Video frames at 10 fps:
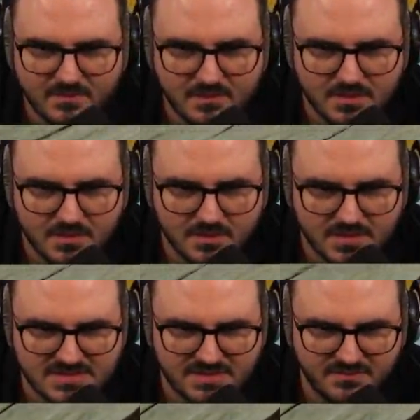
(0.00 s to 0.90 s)
Äh,
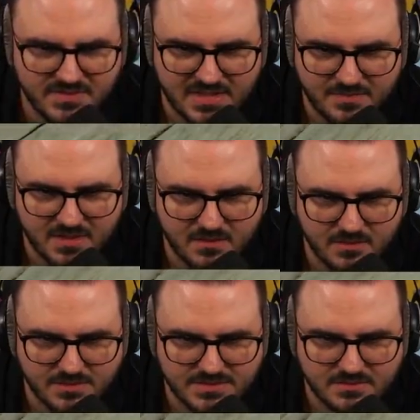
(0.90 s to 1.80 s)
kannst du einfach wieder anmachen, glaube
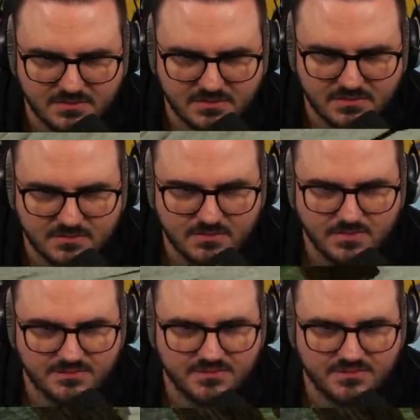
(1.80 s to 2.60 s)
ich. Echt?